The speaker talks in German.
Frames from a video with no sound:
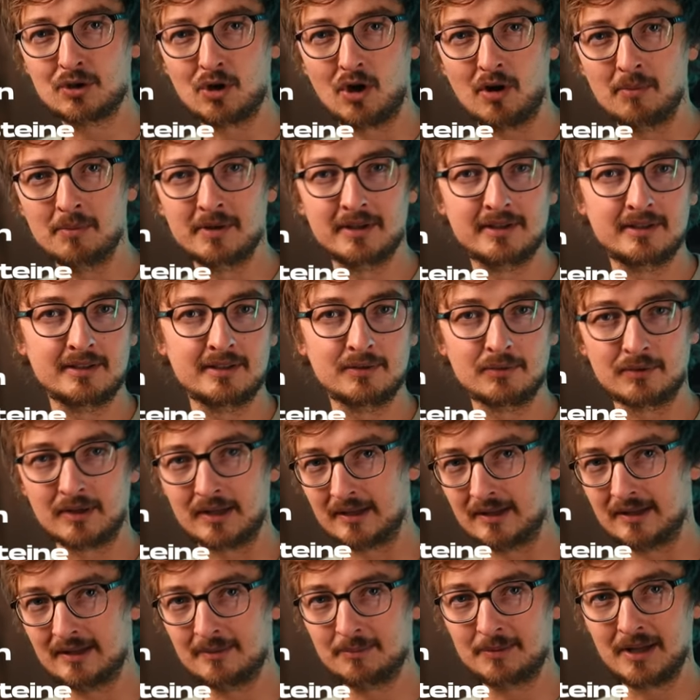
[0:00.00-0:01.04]
Comedy oder
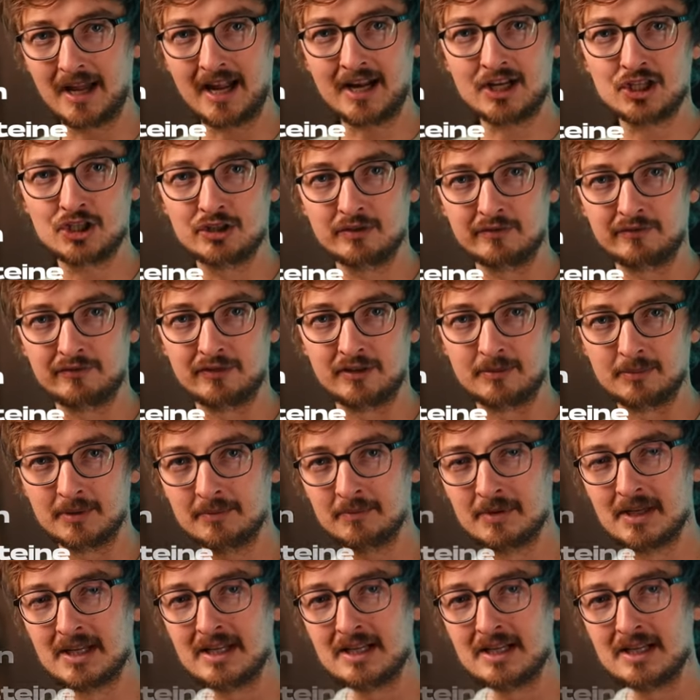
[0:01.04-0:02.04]
der liebt Actionfilme,